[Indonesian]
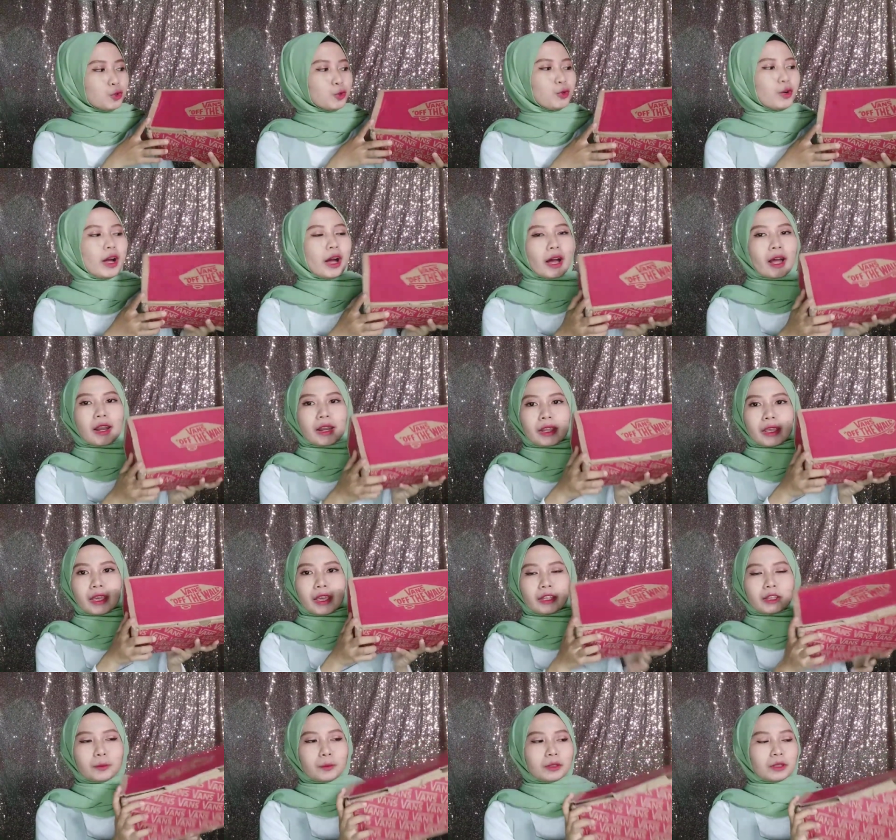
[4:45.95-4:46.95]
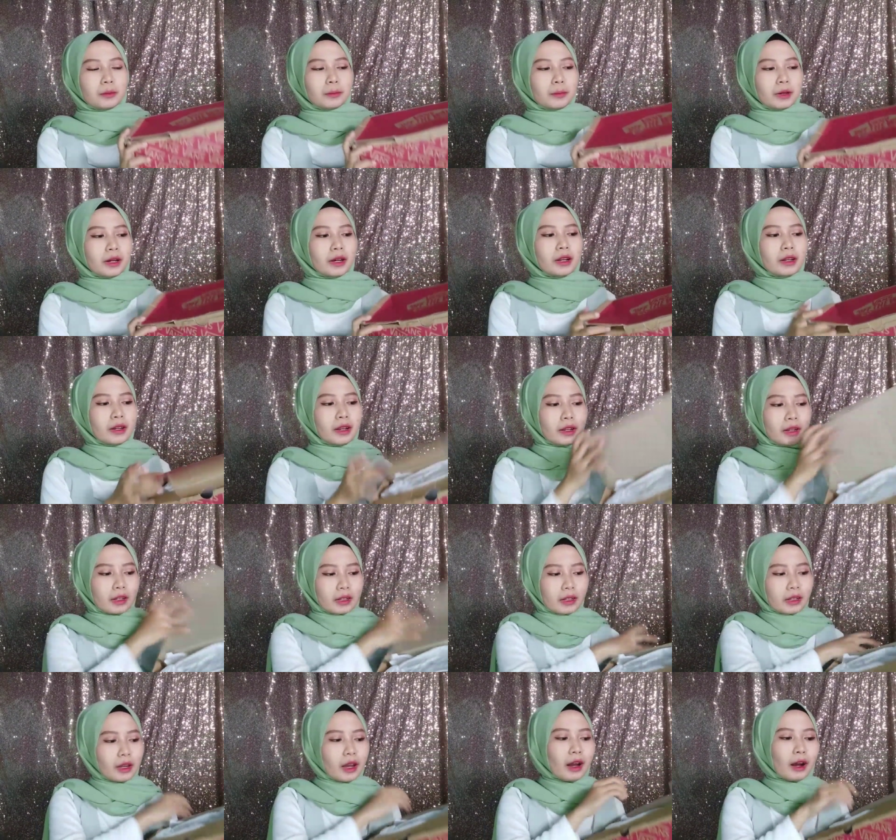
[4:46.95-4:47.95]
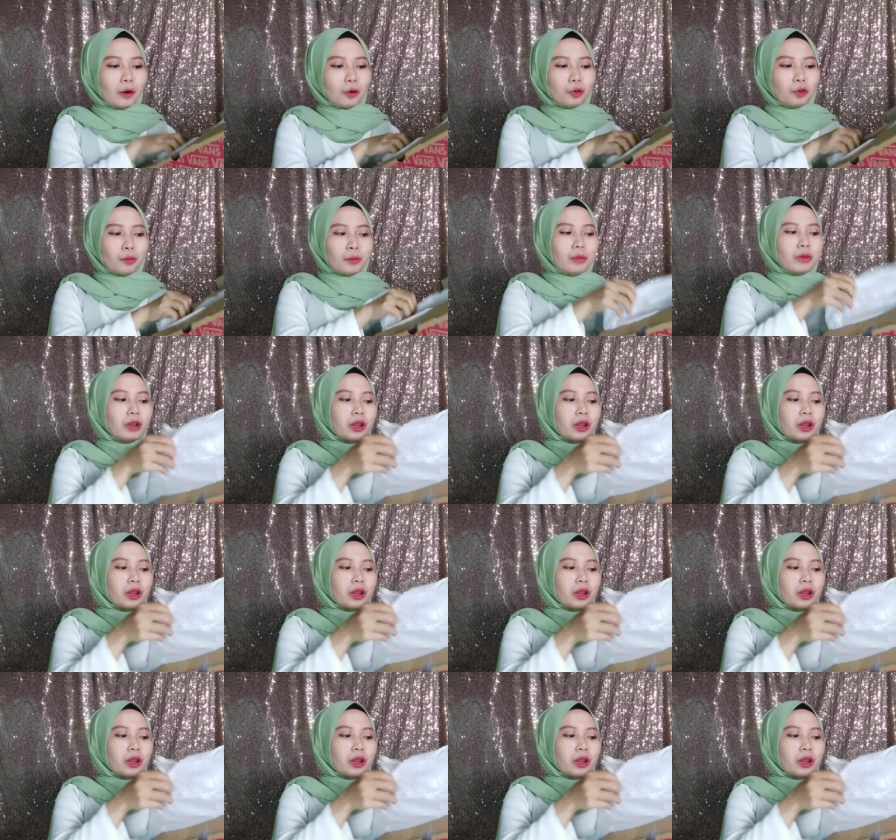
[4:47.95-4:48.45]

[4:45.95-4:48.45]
juga nih teman-teman Dan ini aku